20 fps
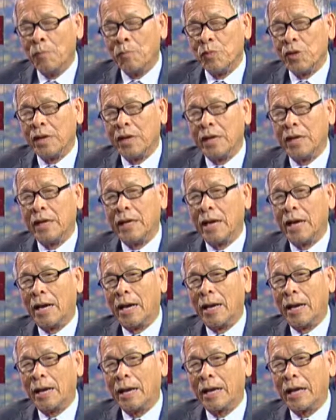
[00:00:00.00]
thì
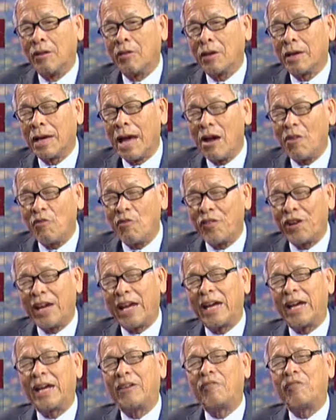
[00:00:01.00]
à, cái các
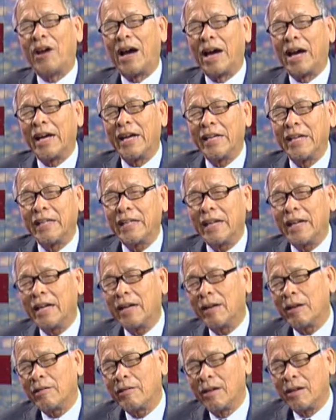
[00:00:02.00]
phe phái
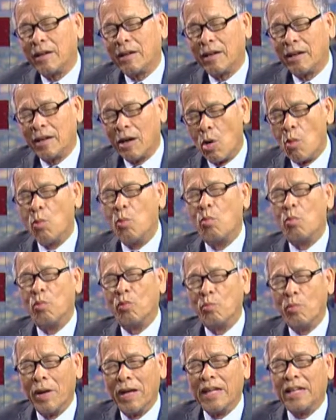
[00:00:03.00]
sẽ gồng
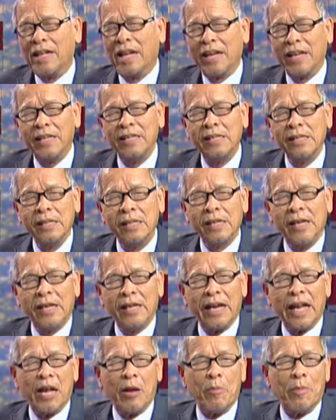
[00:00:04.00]
mình lên
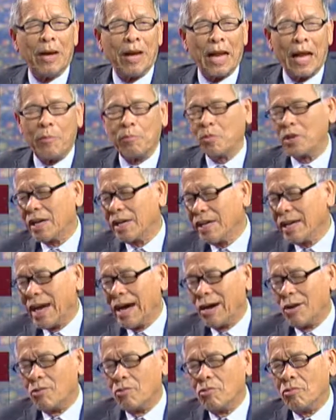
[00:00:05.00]
để mà làm thế
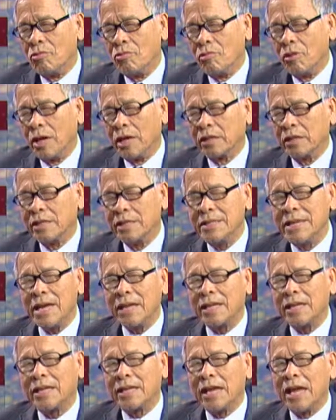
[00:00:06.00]
nào à, thứ
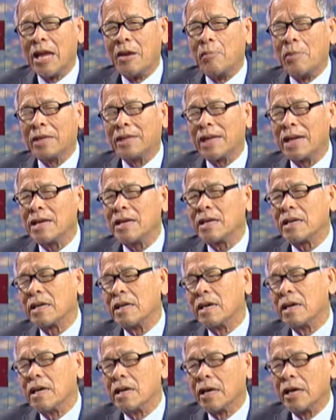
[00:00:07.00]
nhất để mà tăng
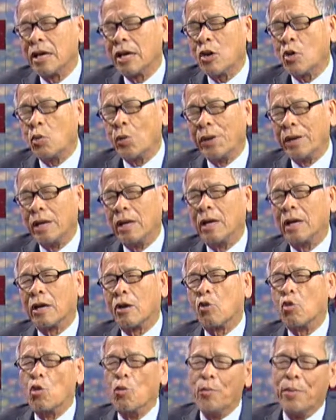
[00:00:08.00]
cường cái quyền
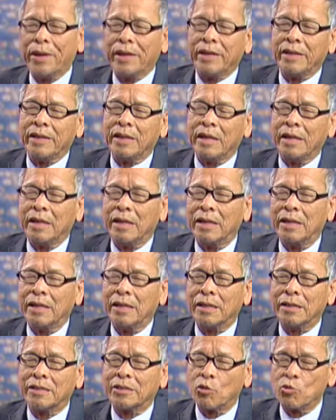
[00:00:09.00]
lực của mình
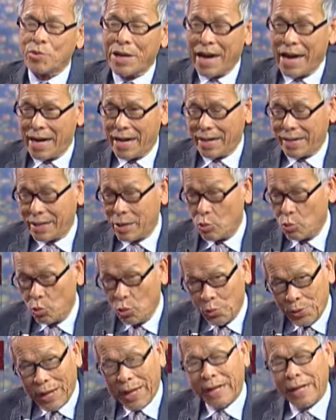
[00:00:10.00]
ở trong đảng trong
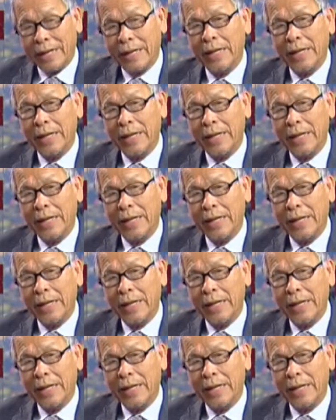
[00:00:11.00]
lúc này